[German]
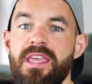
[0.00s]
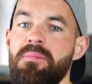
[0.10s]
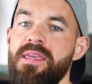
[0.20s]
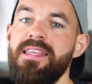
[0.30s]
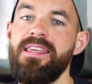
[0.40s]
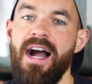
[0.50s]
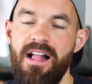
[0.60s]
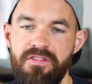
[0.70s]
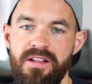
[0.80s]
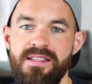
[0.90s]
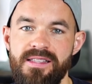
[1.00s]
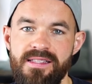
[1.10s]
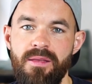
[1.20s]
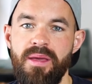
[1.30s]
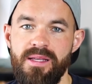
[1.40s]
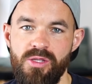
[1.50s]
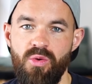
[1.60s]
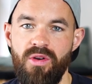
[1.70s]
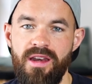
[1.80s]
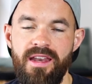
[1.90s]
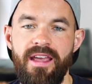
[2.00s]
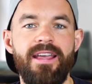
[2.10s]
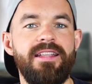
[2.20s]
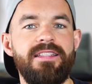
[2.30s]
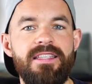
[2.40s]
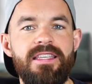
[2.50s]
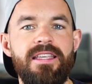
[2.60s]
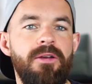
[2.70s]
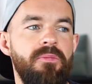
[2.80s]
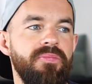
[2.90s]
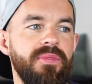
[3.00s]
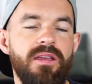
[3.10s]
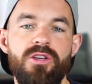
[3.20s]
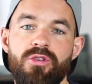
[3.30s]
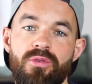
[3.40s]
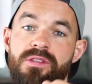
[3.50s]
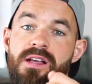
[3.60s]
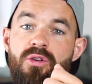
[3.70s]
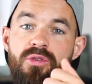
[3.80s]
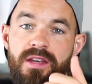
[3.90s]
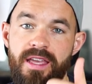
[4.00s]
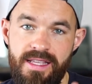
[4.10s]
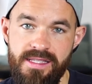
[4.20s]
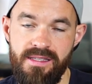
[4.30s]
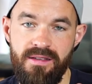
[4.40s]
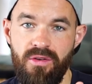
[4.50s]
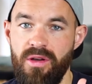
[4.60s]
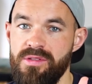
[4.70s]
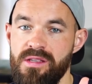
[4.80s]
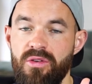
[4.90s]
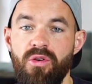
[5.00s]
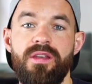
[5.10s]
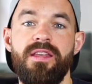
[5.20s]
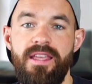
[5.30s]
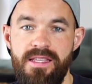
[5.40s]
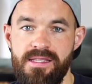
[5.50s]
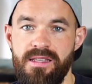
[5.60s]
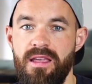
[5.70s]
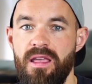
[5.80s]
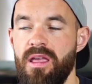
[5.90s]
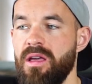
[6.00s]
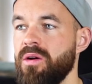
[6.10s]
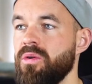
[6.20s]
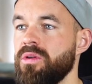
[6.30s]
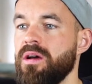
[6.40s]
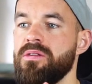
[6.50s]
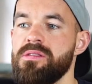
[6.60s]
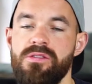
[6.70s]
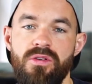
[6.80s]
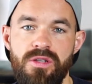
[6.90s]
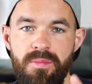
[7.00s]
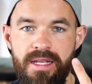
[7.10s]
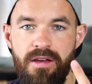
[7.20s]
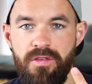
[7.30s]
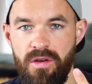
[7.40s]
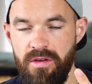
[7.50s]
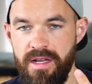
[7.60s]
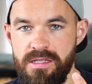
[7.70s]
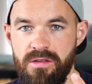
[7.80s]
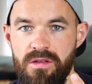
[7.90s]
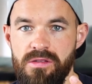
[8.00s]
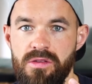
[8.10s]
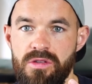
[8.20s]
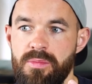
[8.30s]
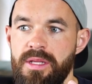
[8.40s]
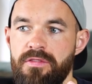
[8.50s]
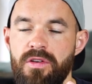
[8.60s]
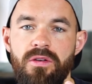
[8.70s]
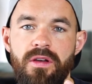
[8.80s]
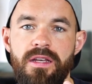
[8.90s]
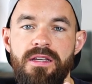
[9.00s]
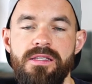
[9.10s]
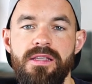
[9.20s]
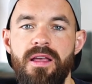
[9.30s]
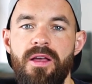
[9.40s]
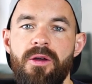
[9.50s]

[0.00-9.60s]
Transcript: Im Idealfall ist das eine Person, die schon unser Kunde ist oder unsere Kundin ist oder unser Social Media Follower ist oder Social Media Followerin ist